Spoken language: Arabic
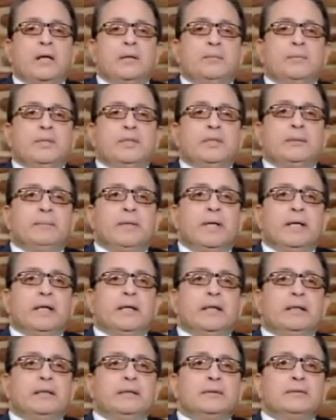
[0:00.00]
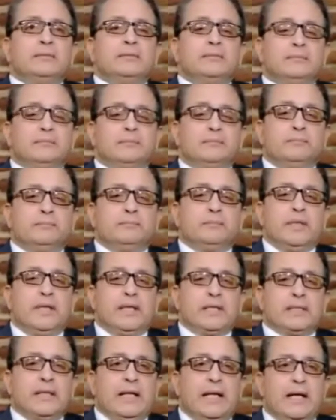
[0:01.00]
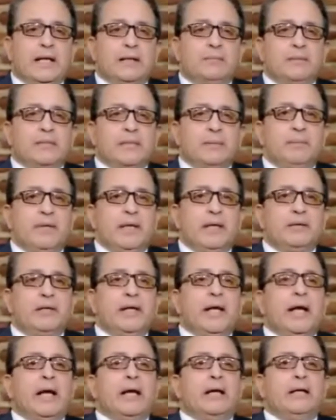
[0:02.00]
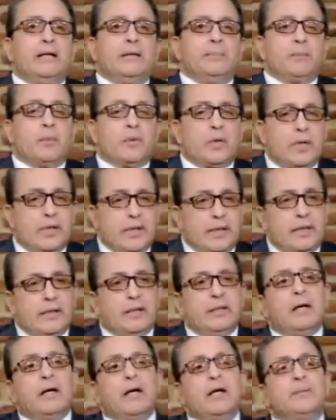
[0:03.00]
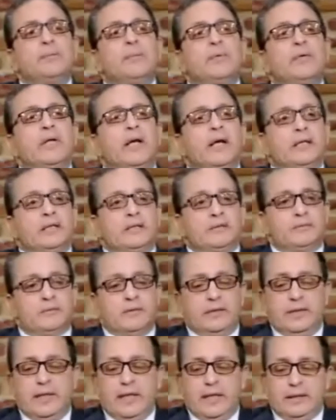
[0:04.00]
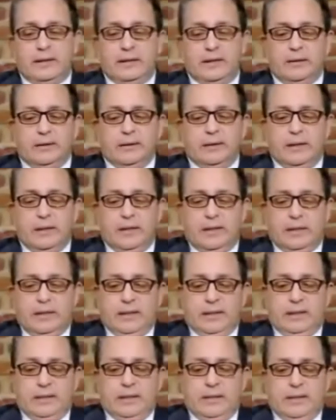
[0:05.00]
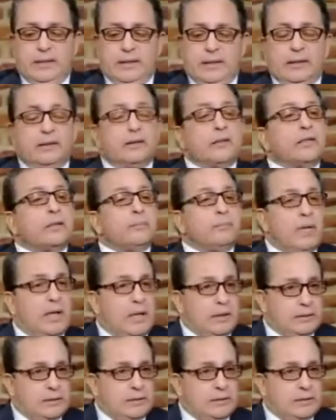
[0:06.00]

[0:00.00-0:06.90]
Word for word: بتبقى بيحصل حاجه بنسميها برونكيال هايبر رياكتيفيتي يعني آه، انقباض